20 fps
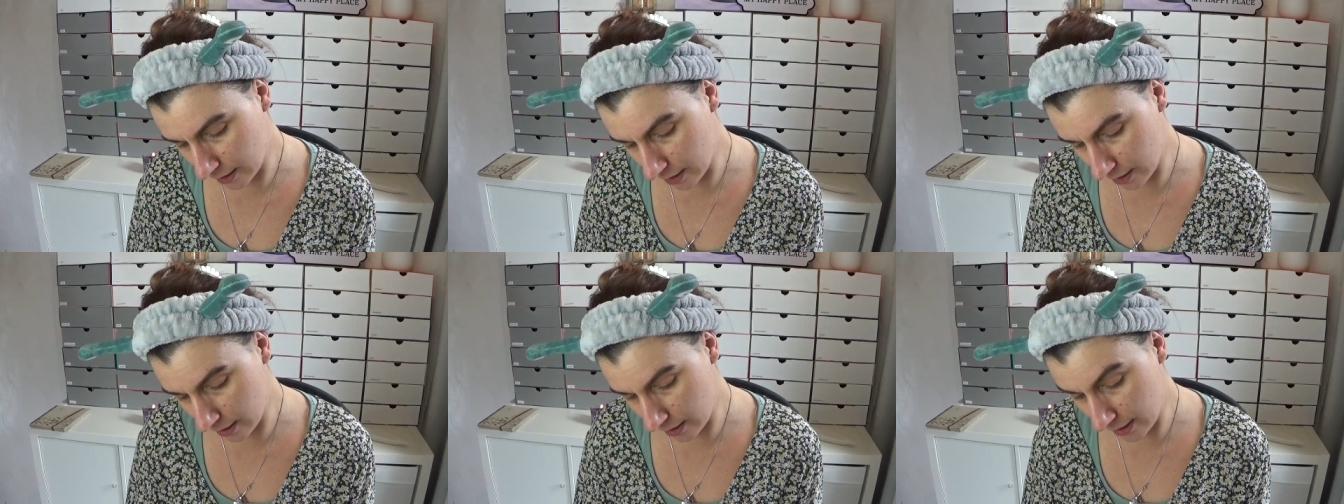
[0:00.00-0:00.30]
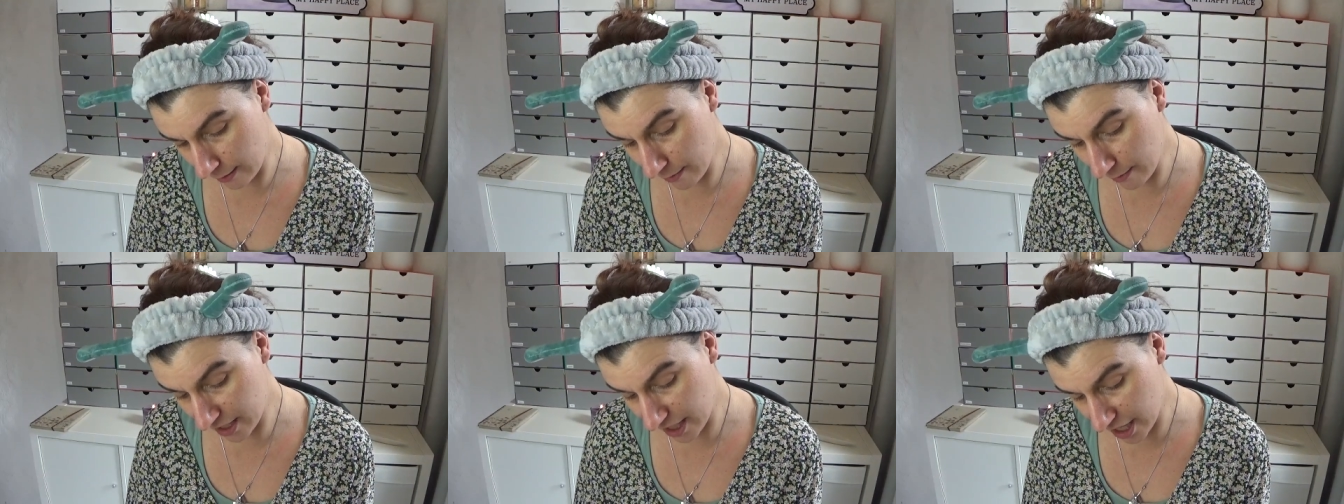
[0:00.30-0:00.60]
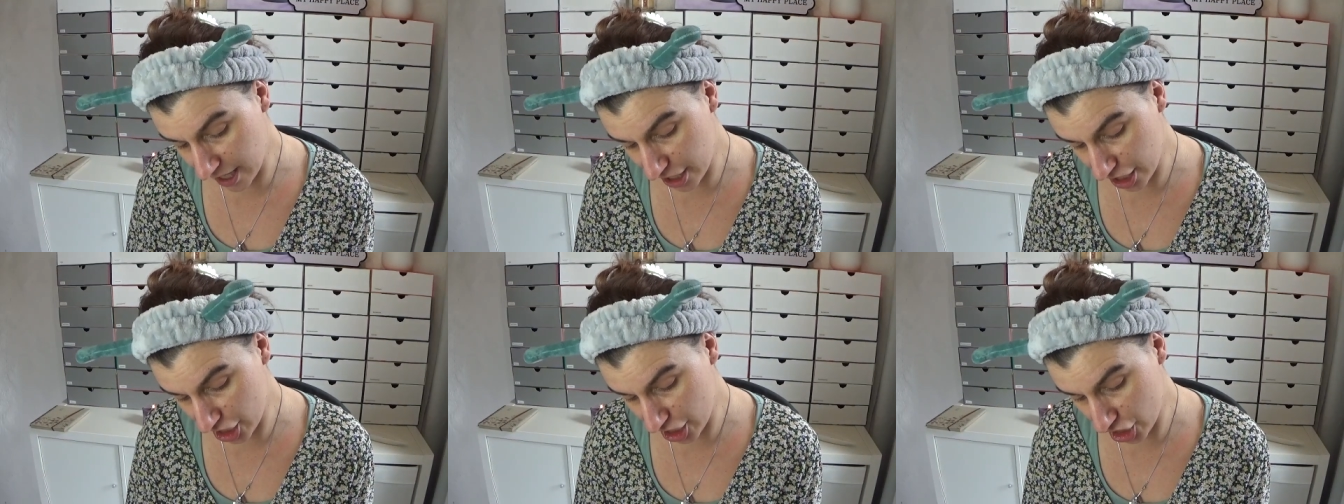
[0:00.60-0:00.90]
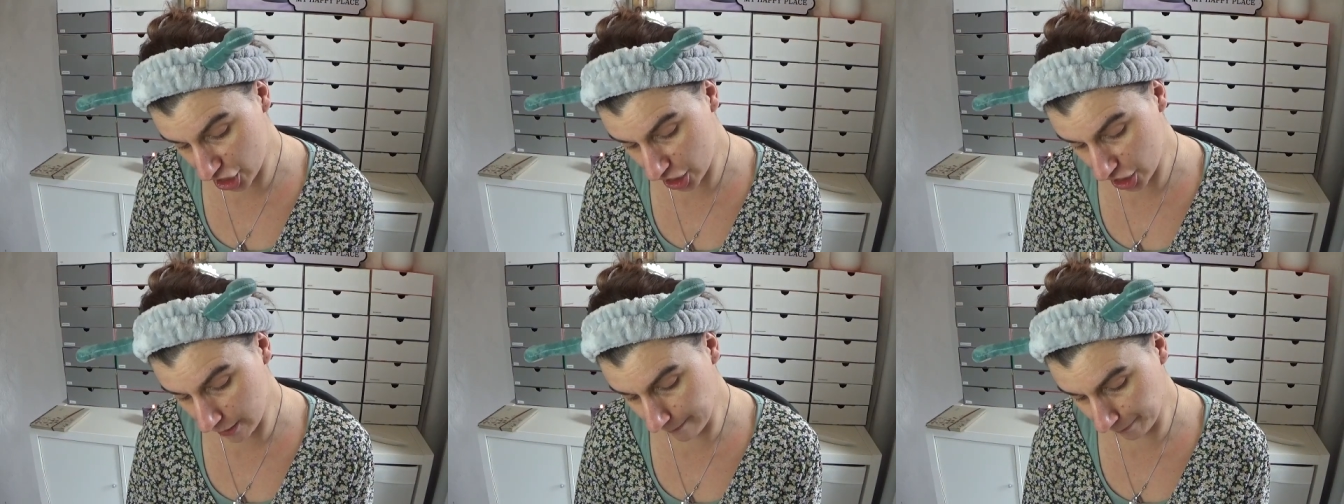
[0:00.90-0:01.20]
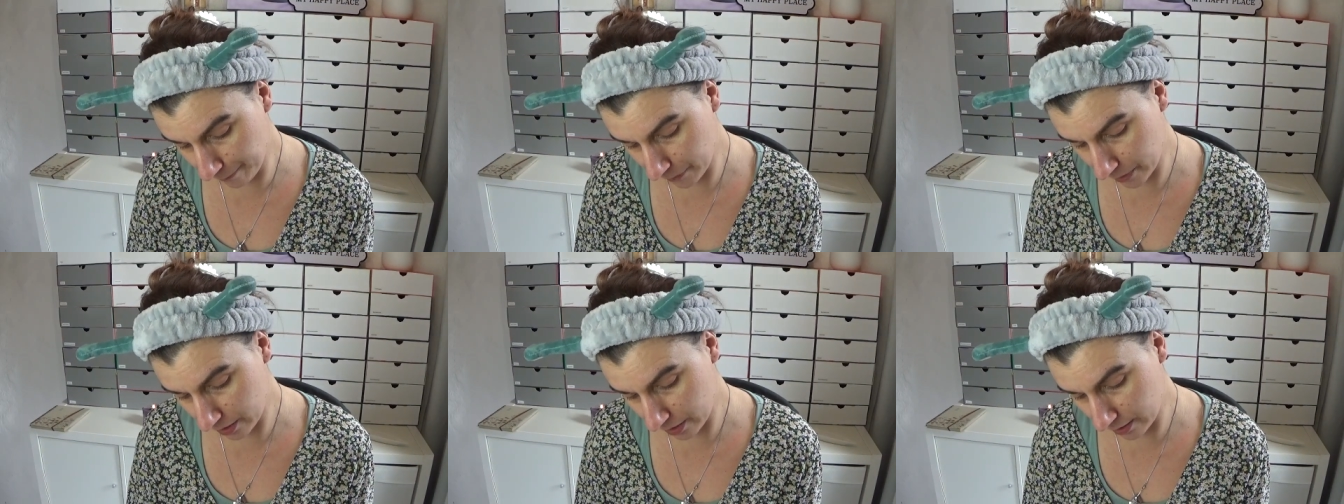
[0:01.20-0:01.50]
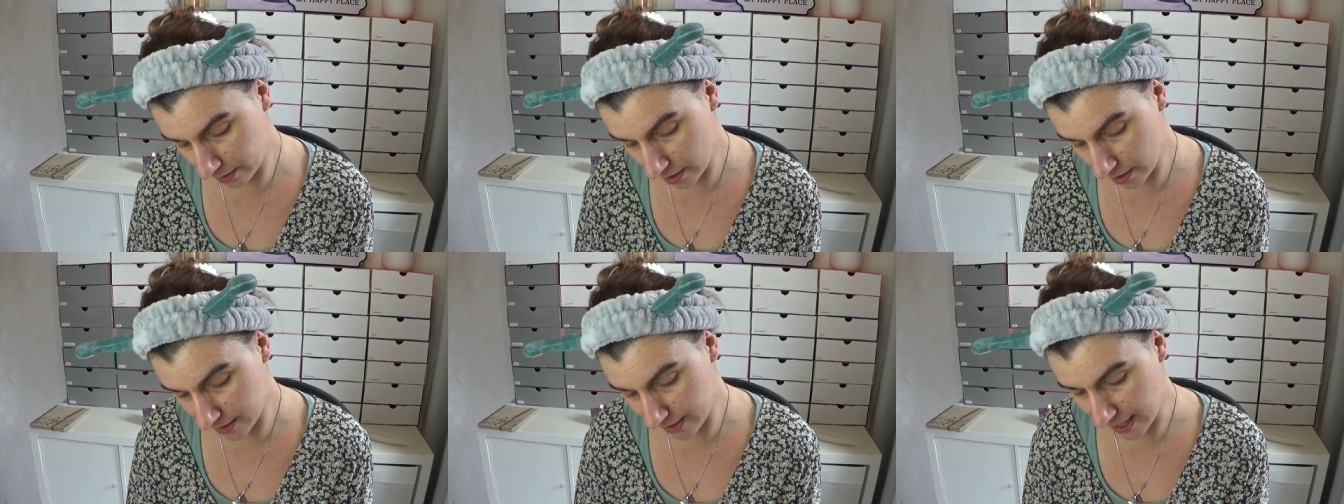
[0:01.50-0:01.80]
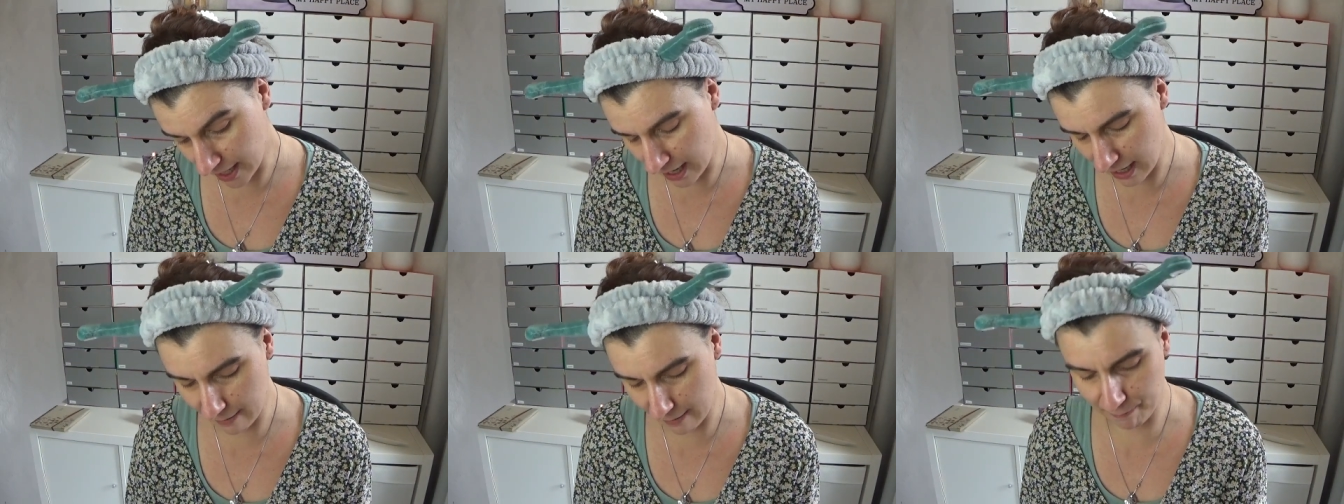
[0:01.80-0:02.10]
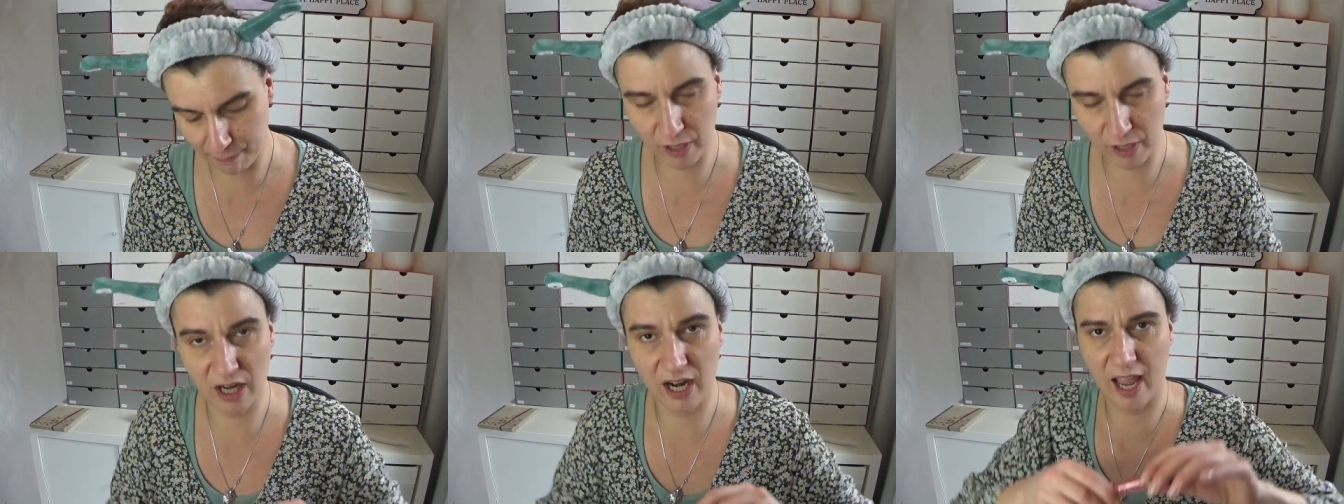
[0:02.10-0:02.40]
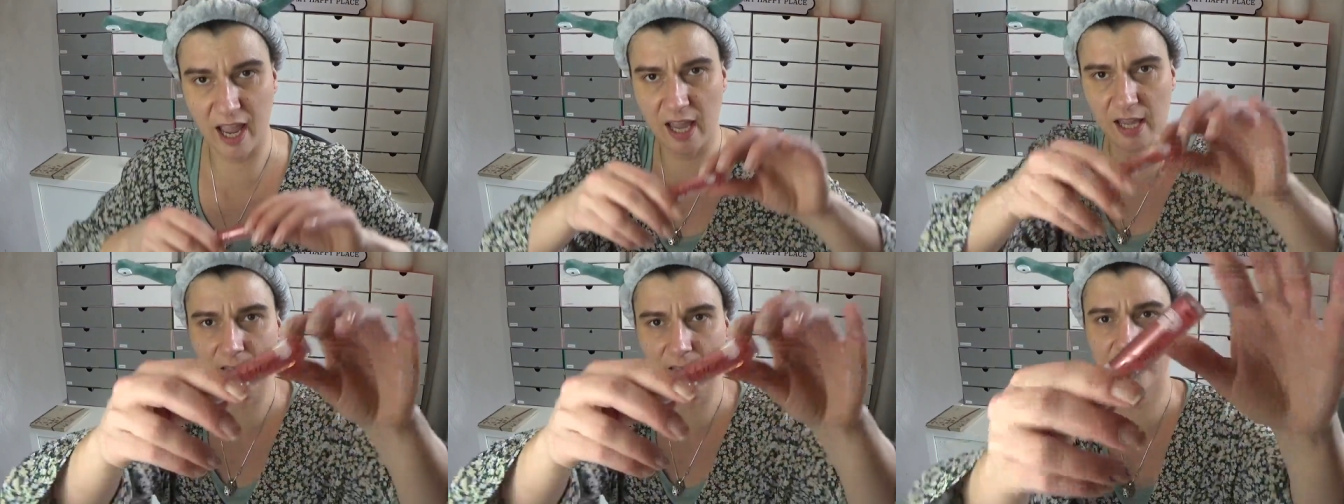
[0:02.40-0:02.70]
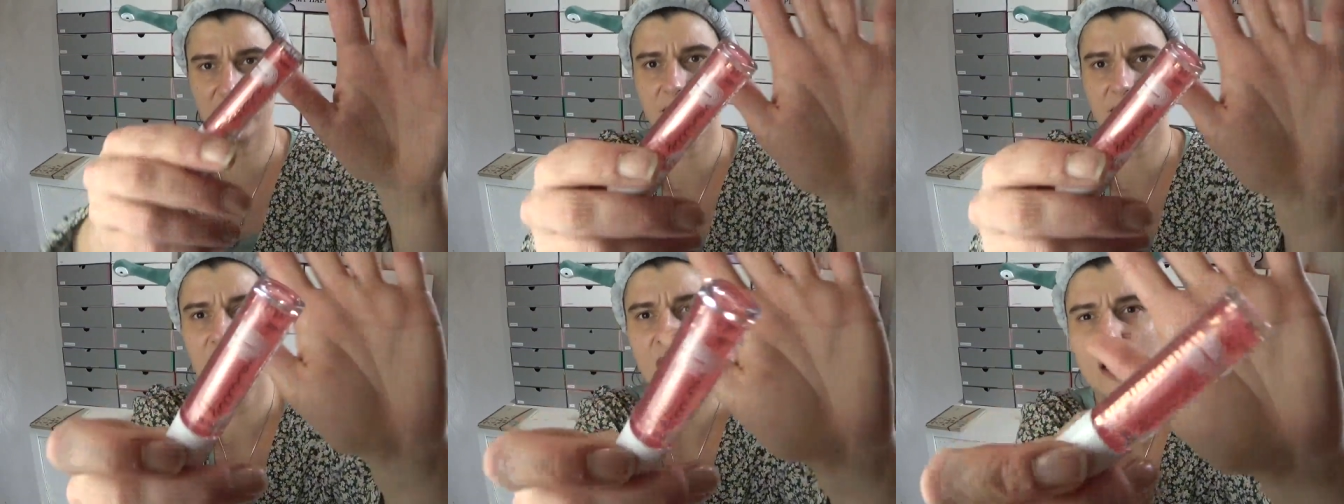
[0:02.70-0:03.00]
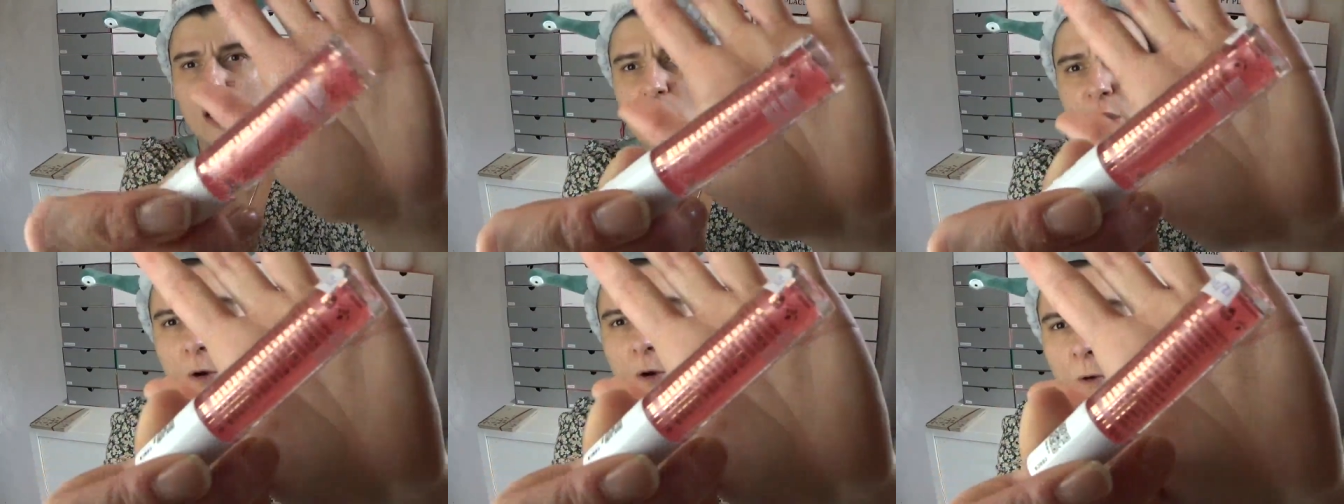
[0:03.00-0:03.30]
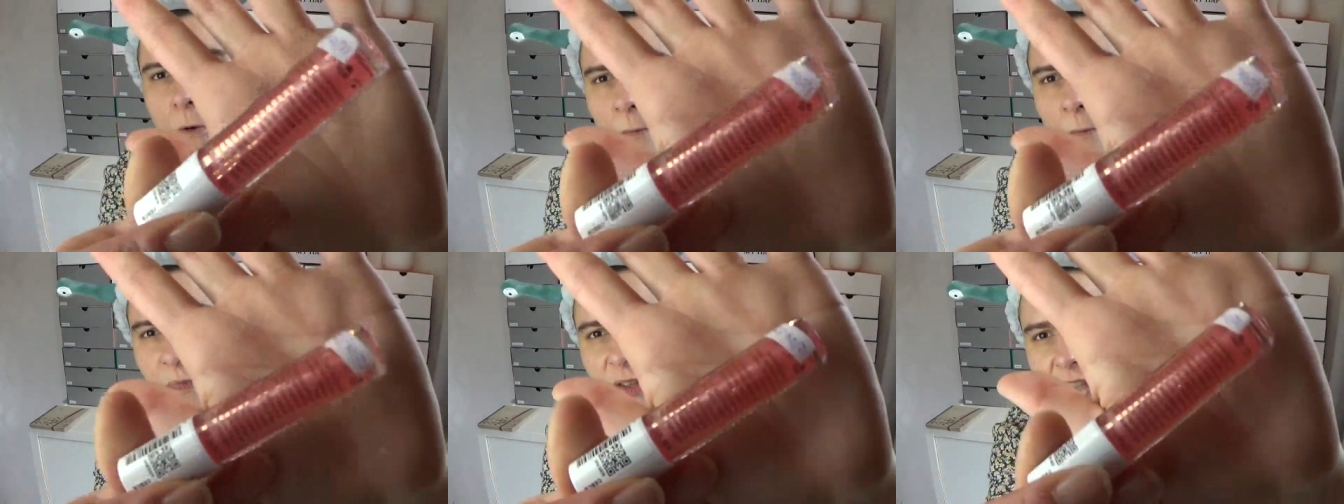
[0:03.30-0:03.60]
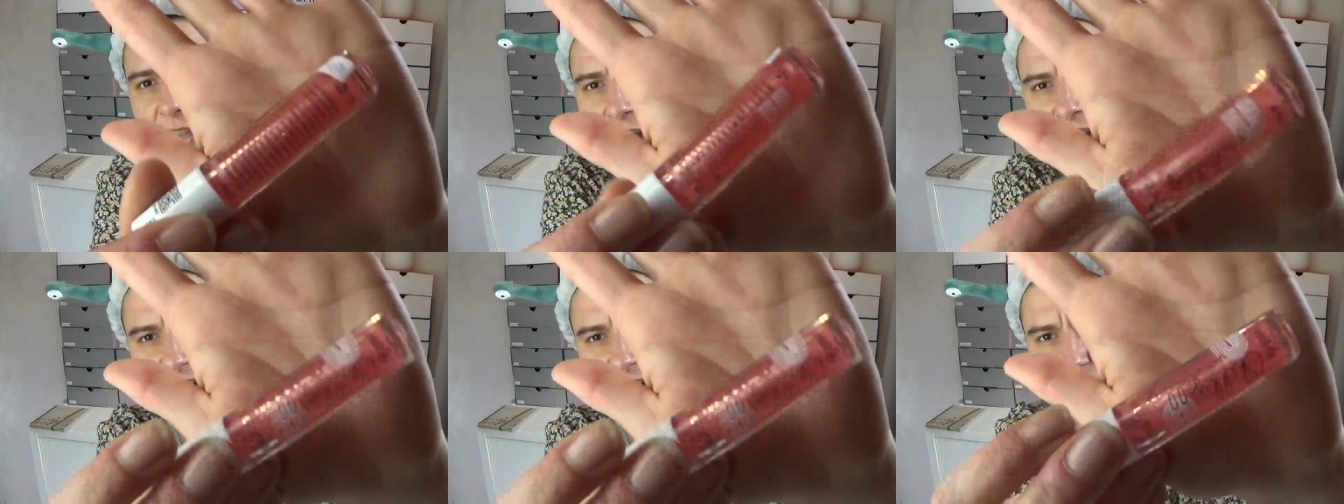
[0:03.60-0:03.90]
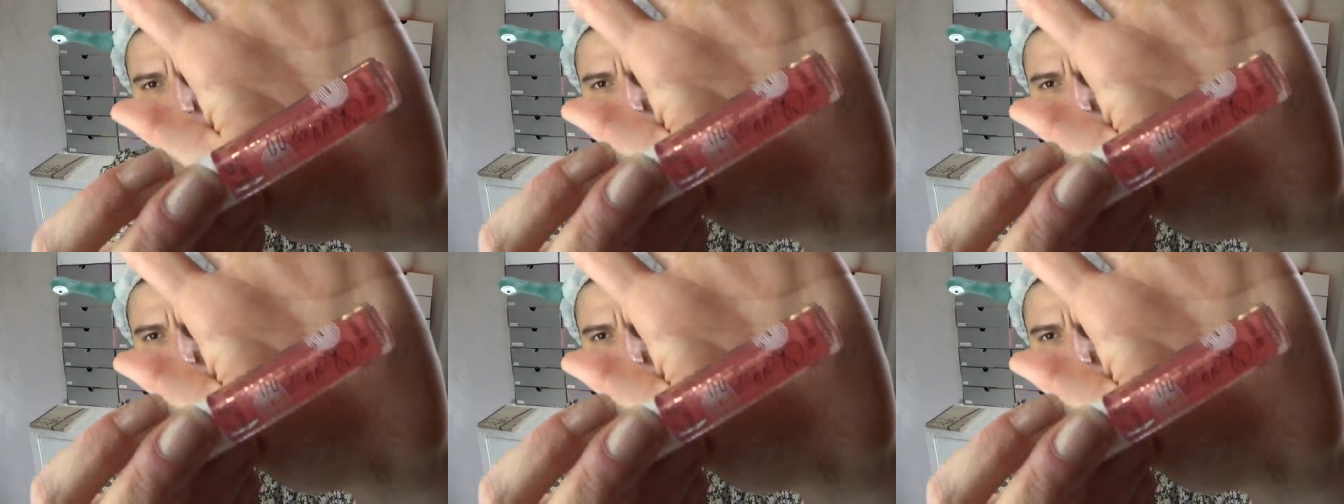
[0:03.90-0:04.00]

Limit Edition, das Lip Glaze. Und ja, es